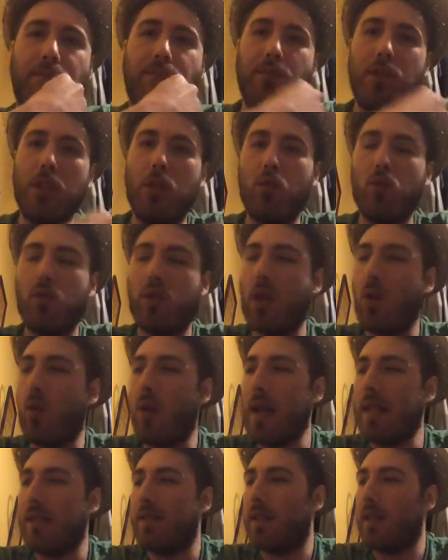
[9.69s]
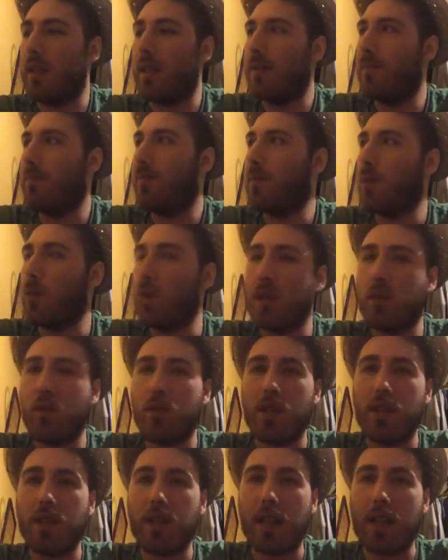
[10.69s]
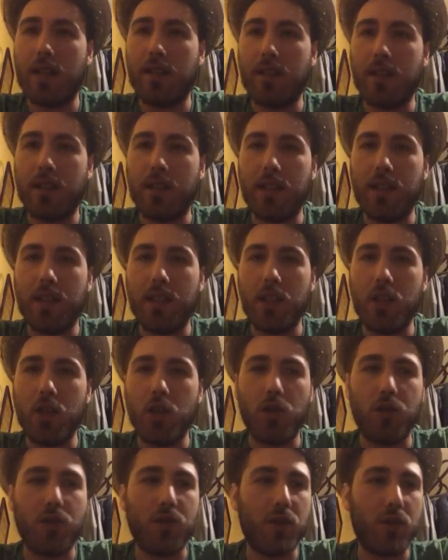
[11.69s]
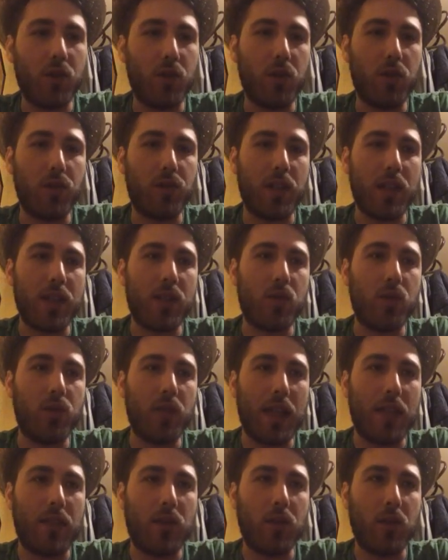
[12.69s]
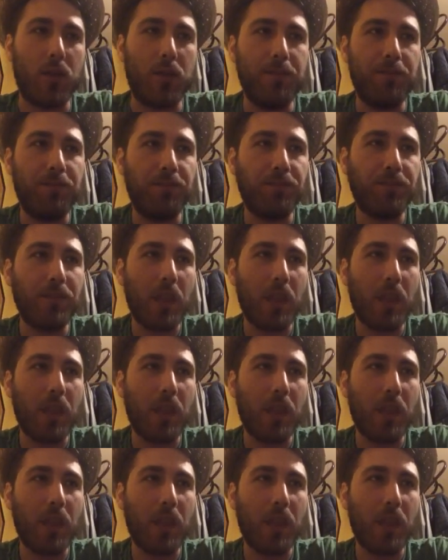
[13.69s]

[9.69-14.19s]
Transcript: di tutti quanti, quando si tratta del discorso lotta scudetto,